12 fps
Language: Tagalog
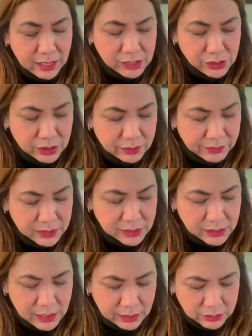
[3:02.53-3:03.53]
sa National
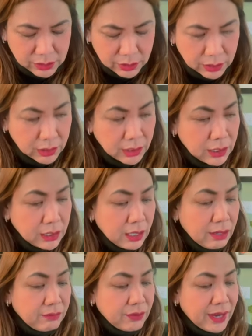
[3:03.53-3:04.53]
Visa Center.
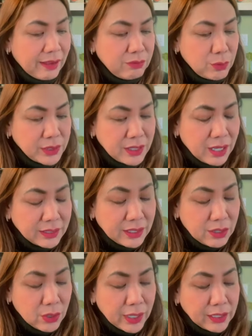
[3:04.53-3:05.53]
For F1
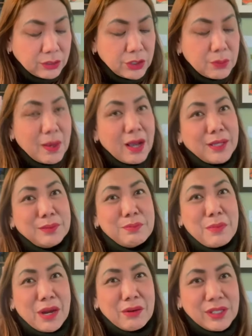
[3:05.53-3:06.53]
category, ito yung mga
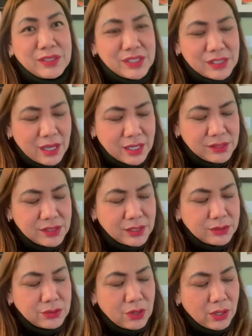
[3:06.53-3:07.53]
unmarried sons
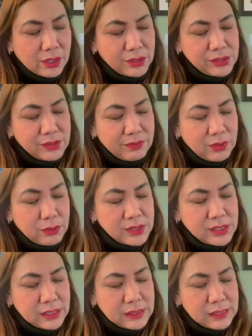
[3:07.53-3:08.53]
and daughters of
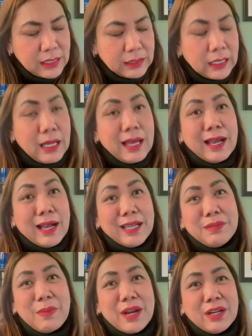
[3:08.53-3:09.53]
U.S. citizen
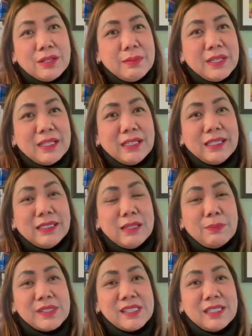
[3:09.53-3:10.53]
unmarried meaning
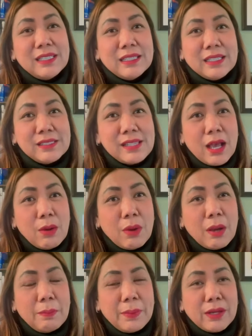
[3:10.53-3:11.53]
hindi pa sila
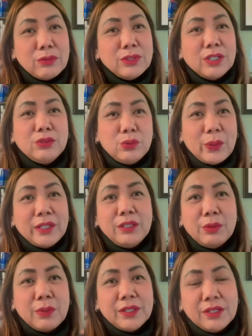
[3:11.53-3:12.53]
nag-asawa pero nag
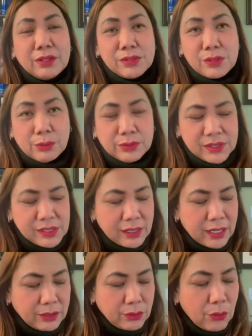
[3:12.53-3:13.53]
21 years old na
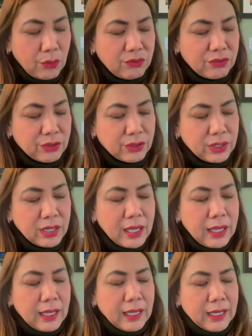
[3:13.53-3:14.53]
sila and over
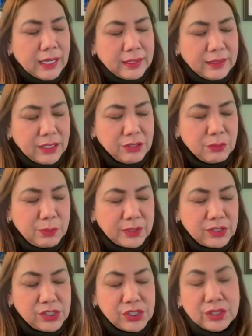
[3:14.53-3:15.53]
and then yung
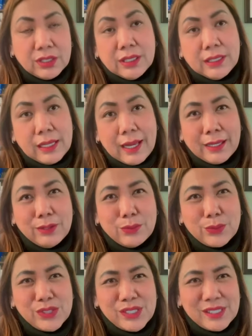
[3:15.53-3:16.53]
petitioner nila ay
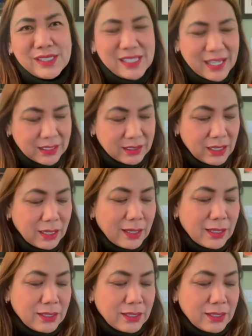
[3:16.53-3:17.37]
US citizen.